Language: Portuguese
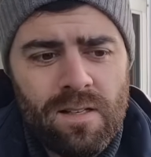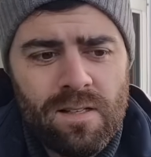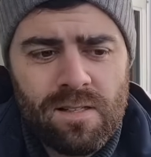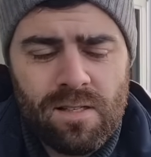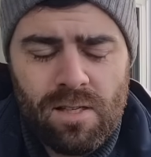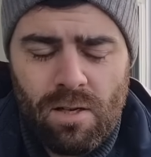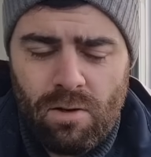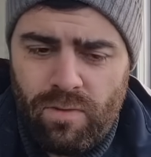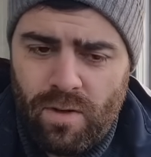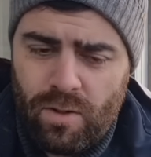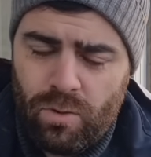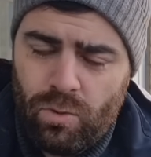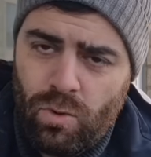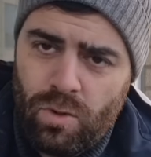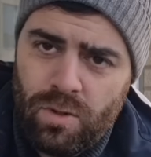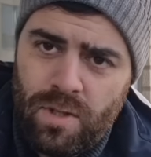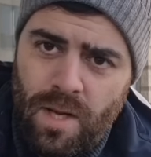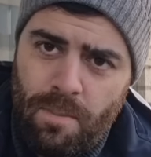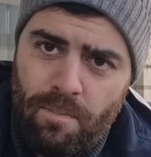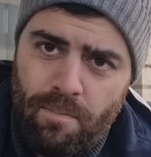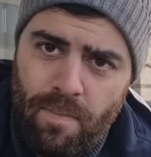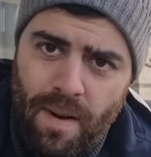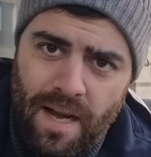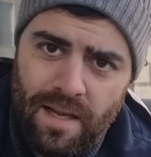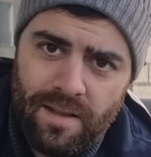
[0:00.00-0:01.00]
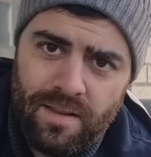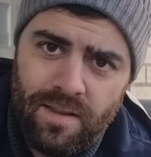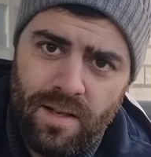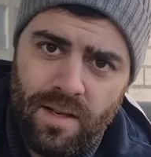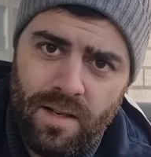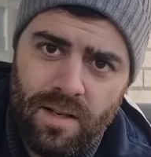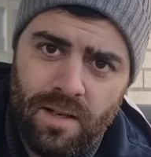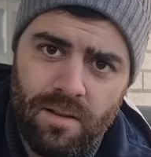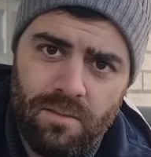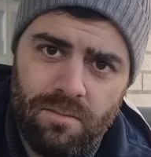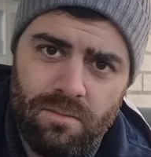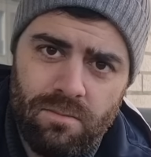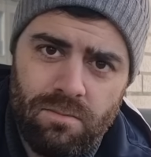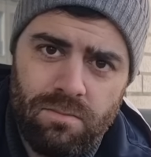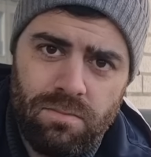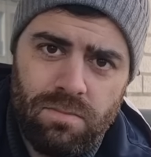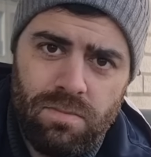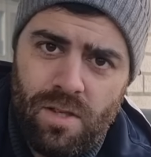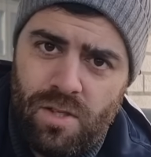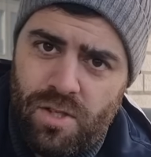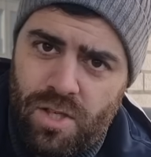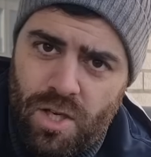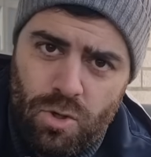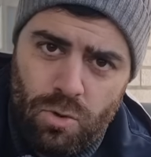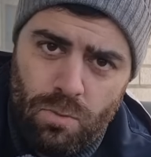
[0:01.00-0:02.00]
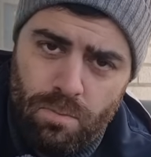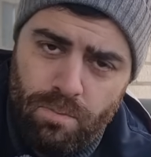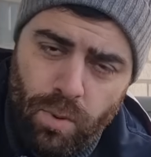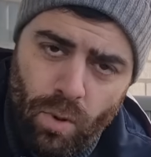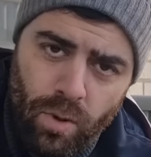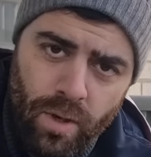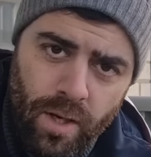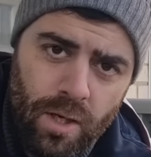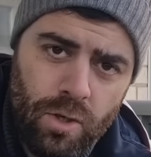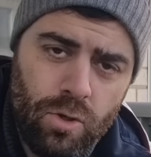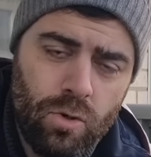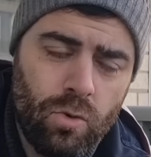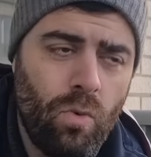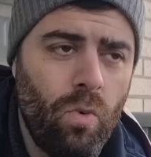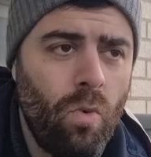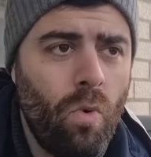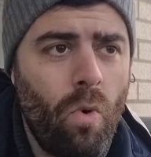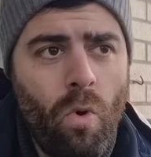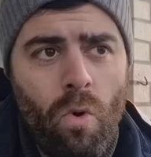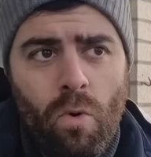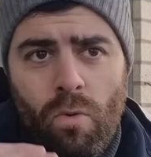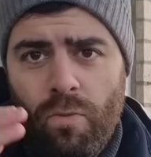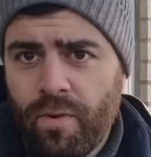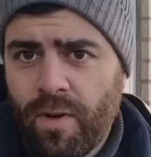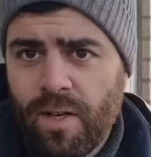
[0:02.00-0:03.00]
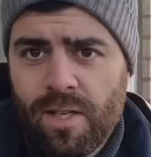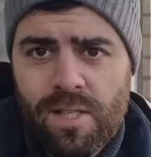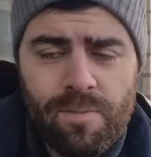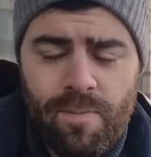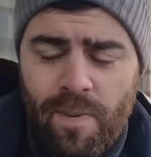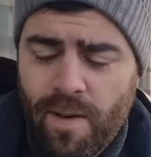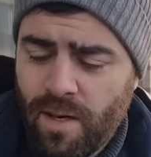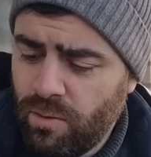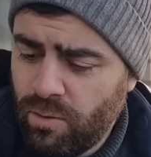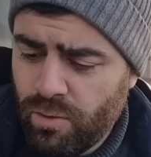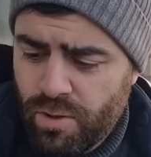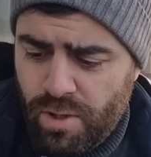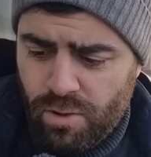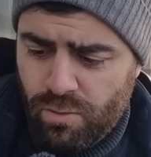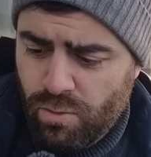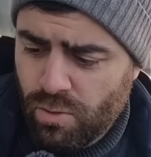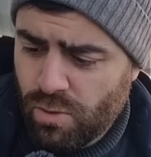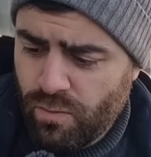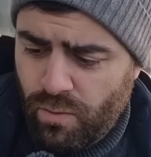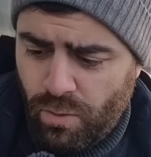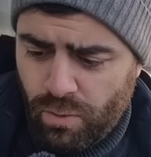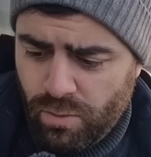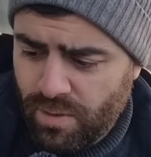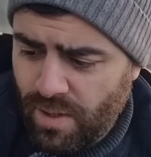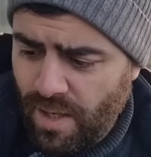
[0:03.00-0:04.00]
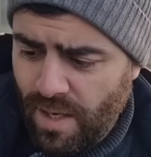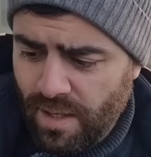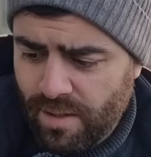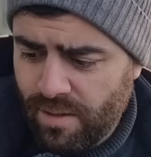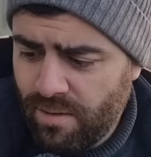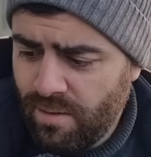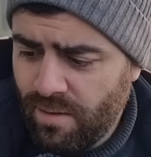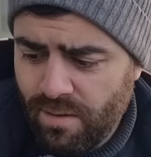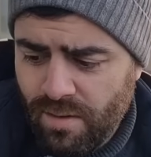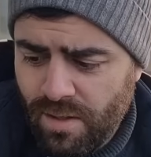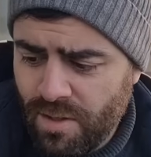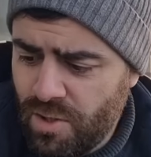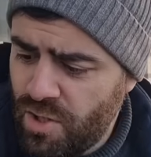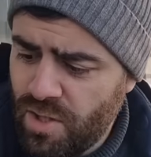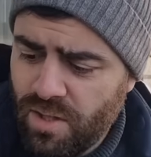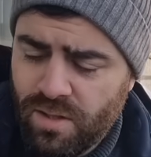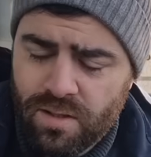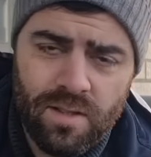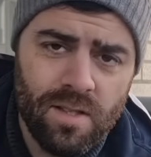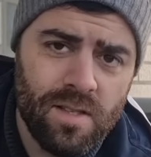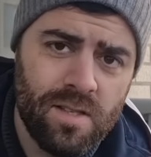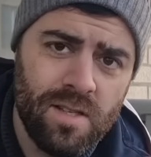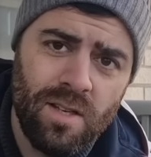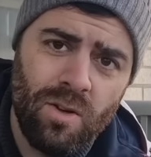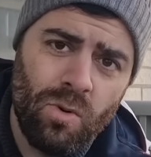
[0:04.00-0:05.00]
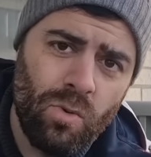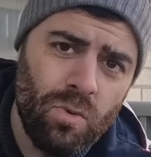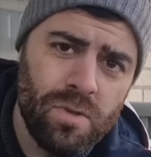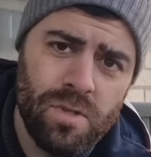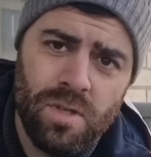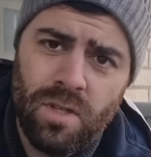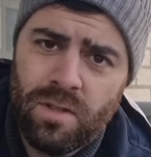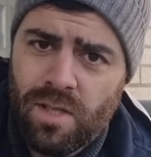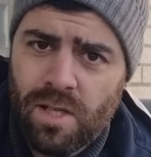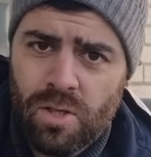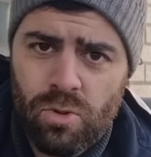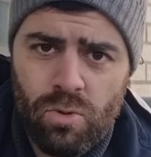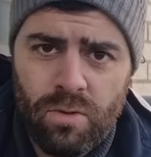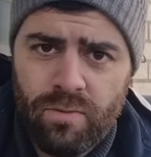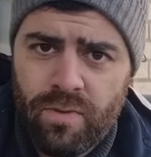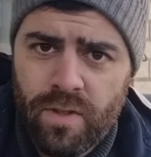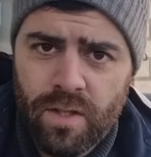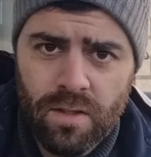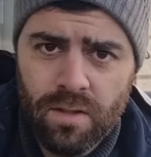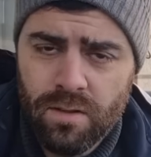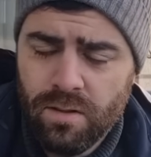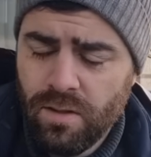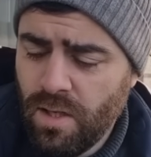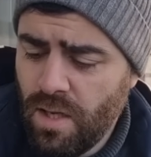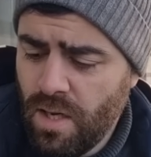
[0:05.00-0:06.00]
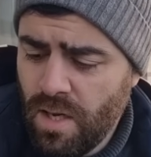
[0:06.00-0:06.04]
salvador da pátria que seja um político ou ficar esperando Jesus voltar, que não, não adianta, você tem que consertar a sua vida.